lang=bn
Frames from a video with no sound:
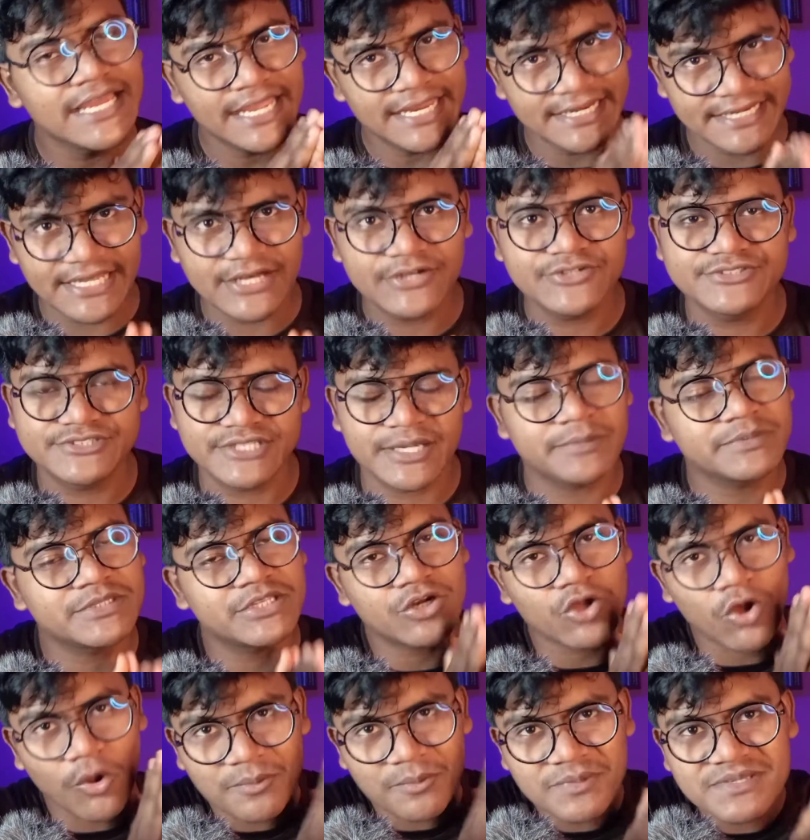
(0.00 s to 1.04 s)
এটা হচ্ছে
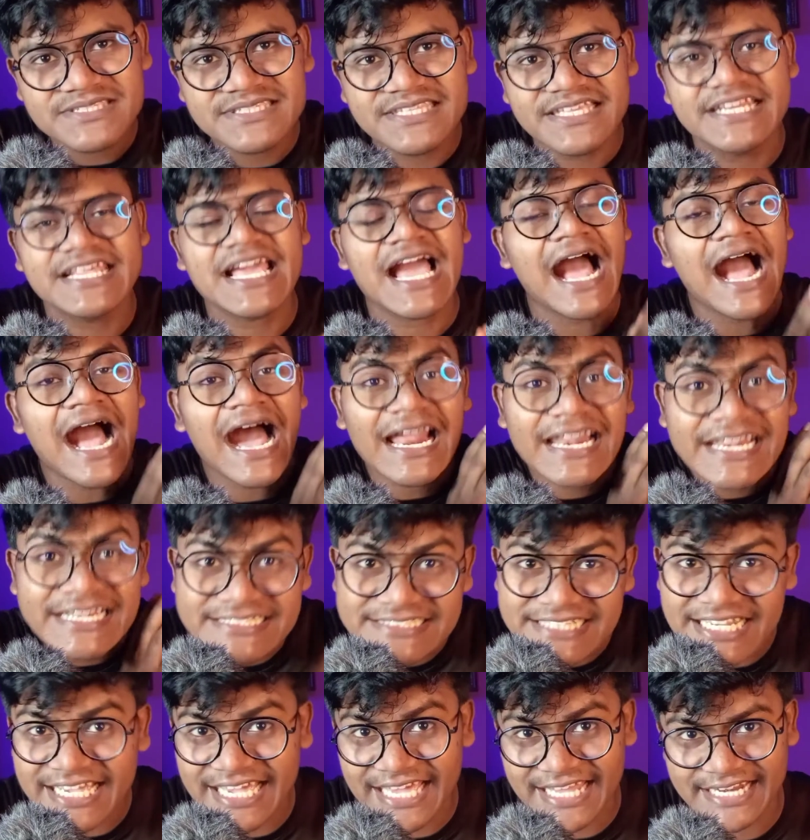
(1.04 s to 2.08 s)
আমাদের কমিক্সেরই ইয়ে
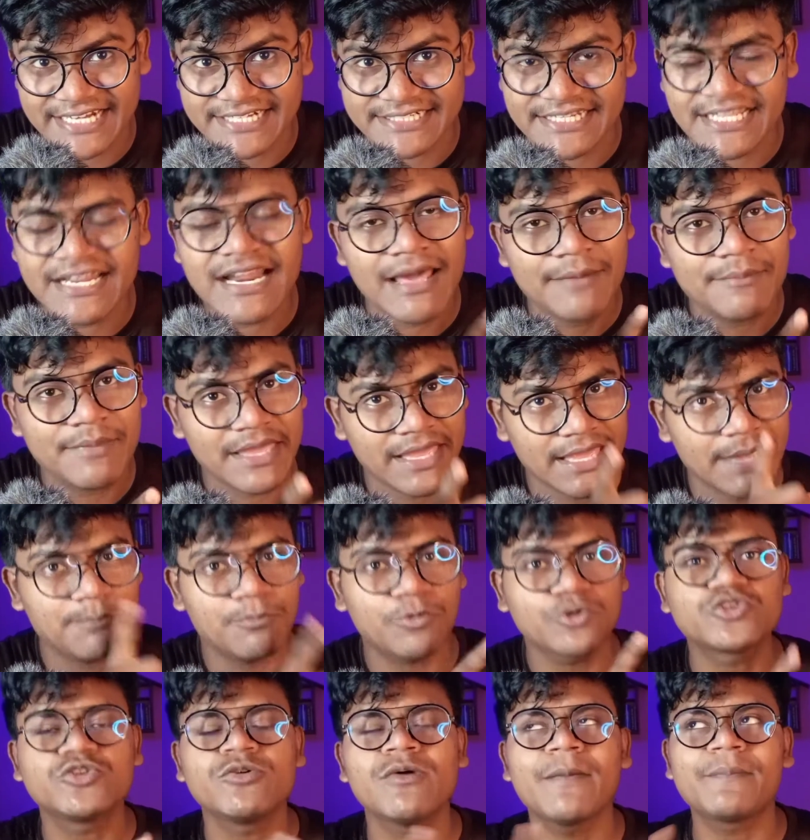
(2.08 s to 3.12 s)
আরেকটা ক্যারেক্টার আমি
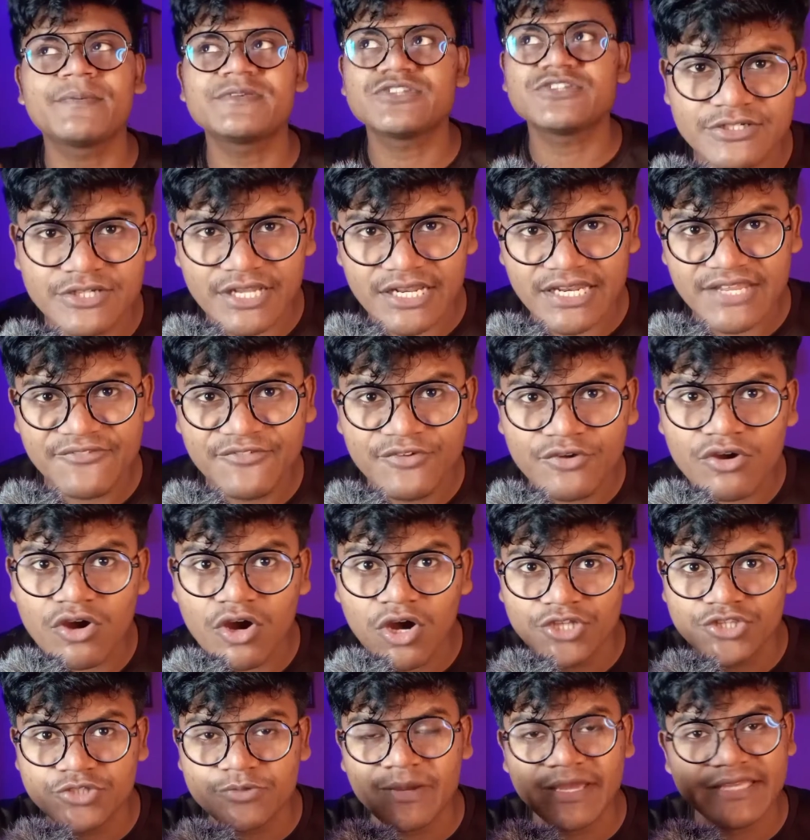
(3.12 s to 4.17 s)
প্রথম এপিসোডের রিভিউ
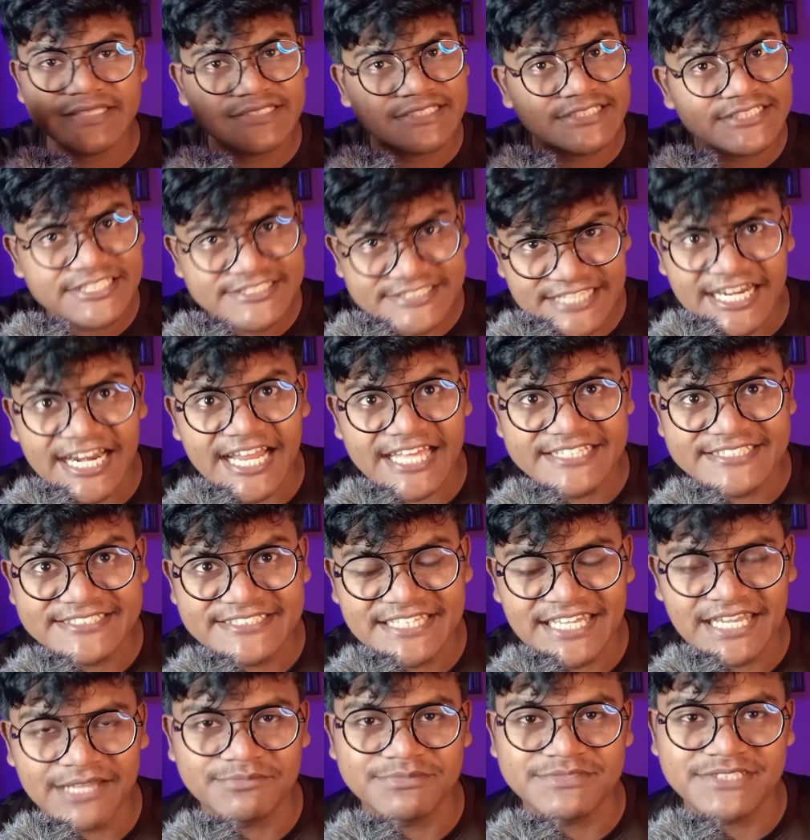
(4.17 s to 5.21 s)
হয়তো বা এই জিনিসটা জানাই
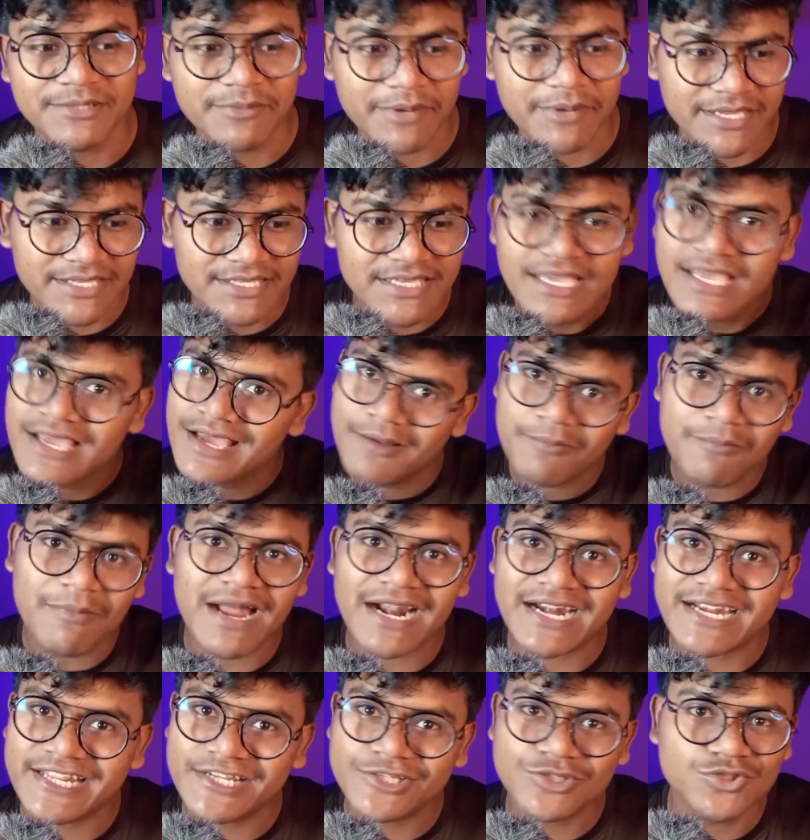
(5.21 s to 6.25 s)
দিছিলাম যে ভাই
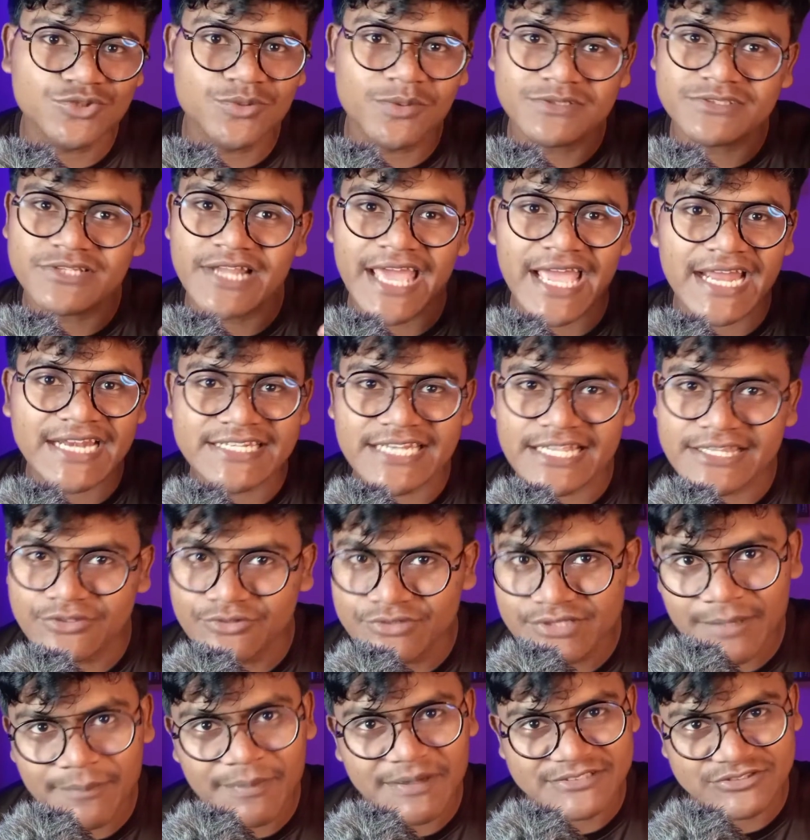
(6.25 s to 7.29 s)
মার্কের শুধুমাত্র একটা
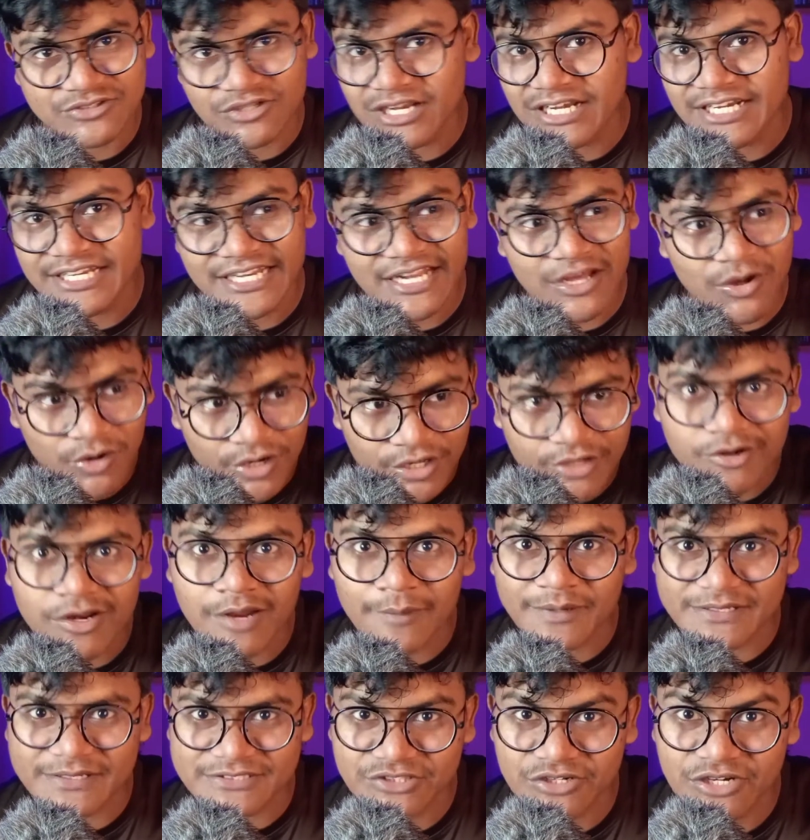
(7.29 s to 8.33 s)
দুইটা পার্সোনালিটি না অনেকগুলো
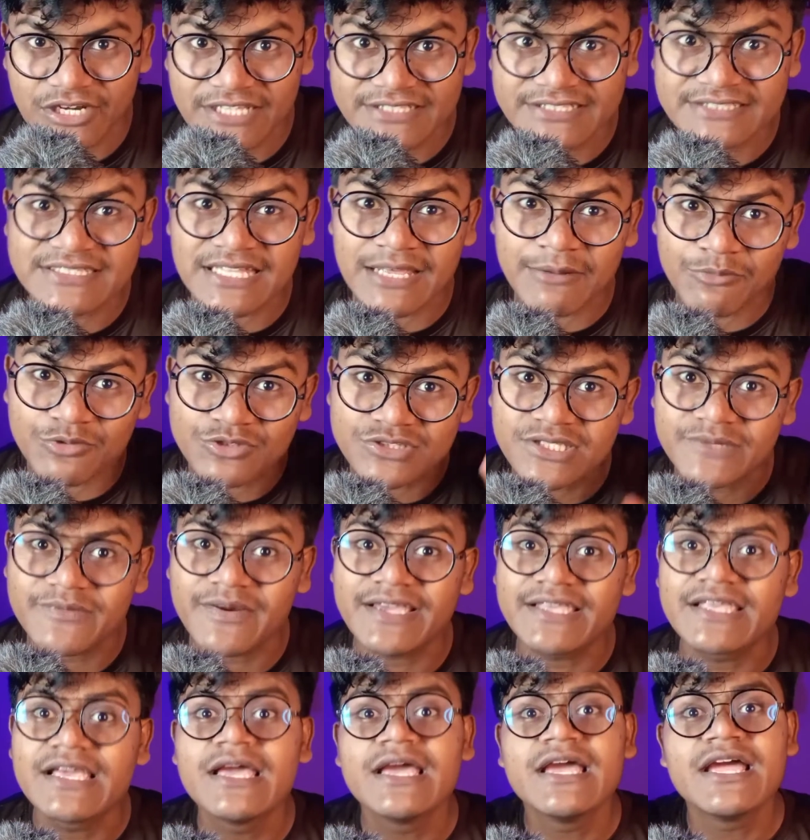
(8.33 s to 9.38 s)
পার্সোনালিটি আছে তার মধ্যে
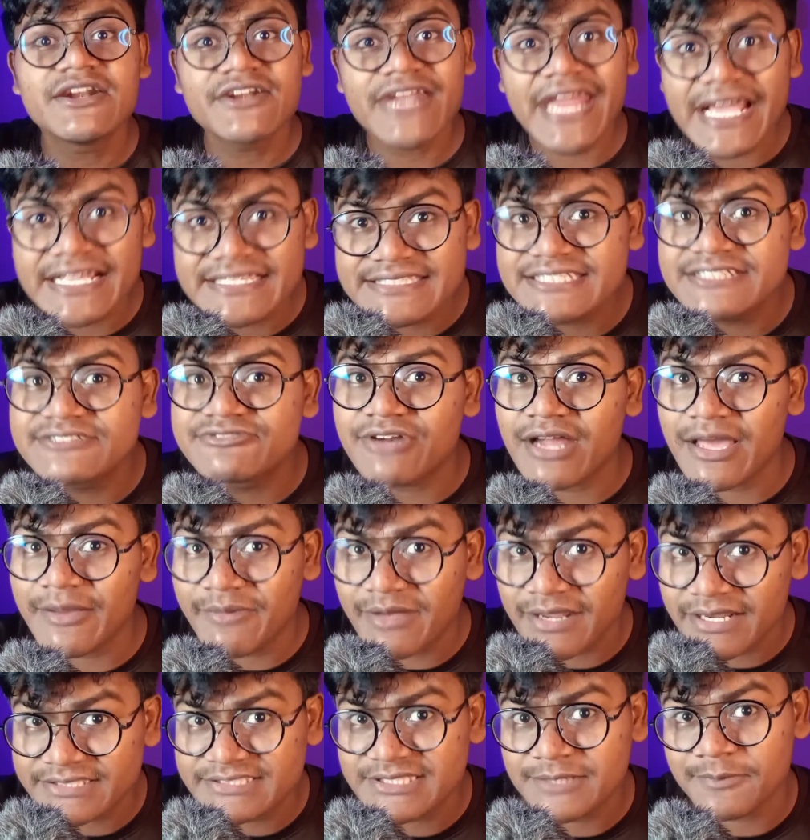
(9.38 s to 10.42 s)
ভাই ট্যাক্সি
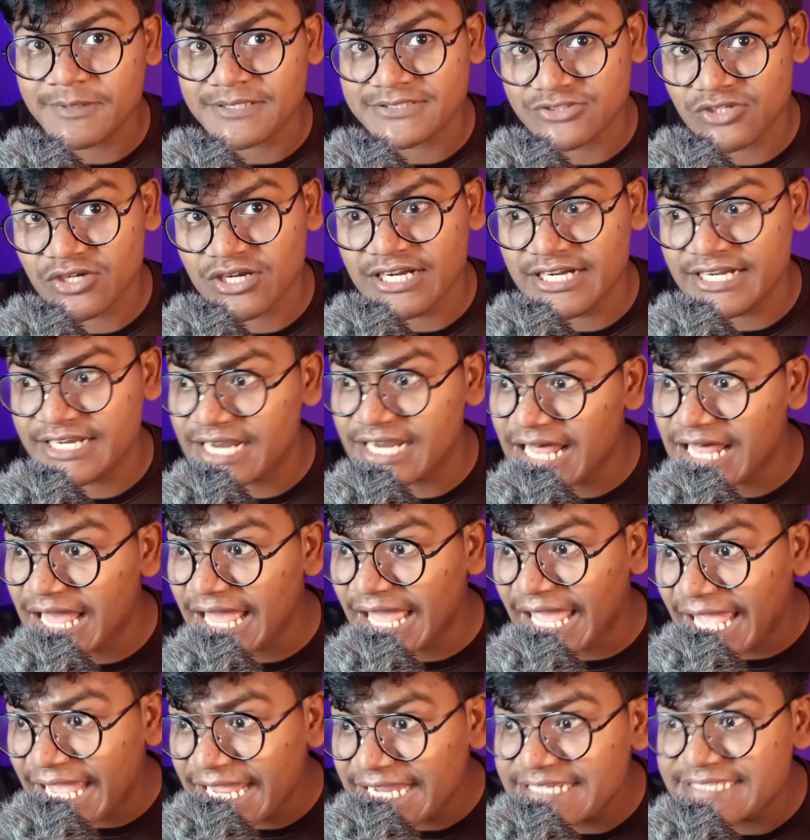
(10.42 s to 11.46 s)
ড্রাইভারের যে পার্সোনালিটিটা
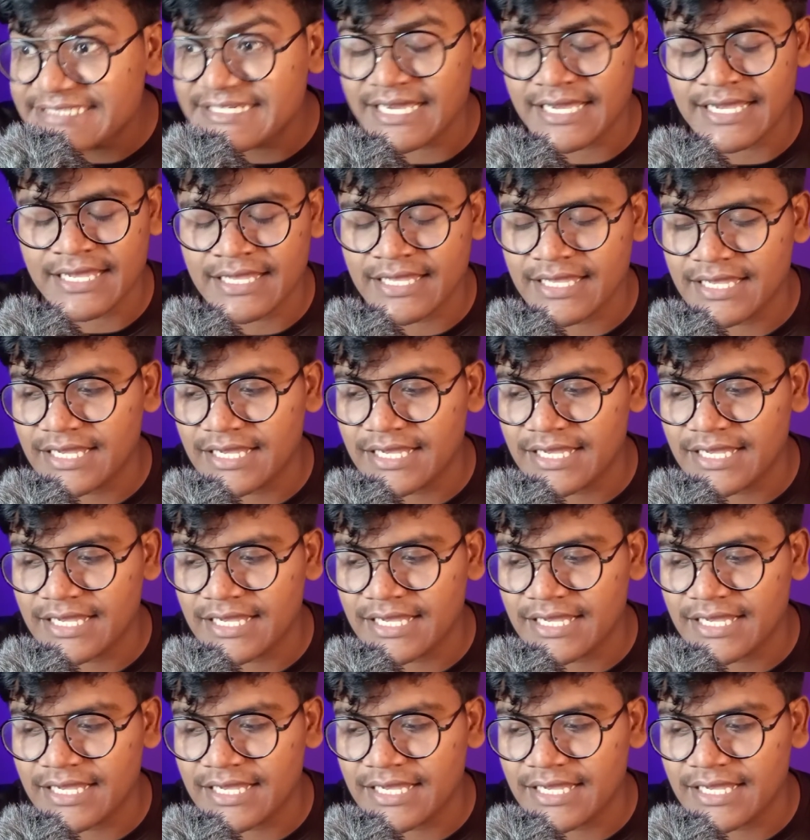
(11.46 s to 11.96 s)
এইটা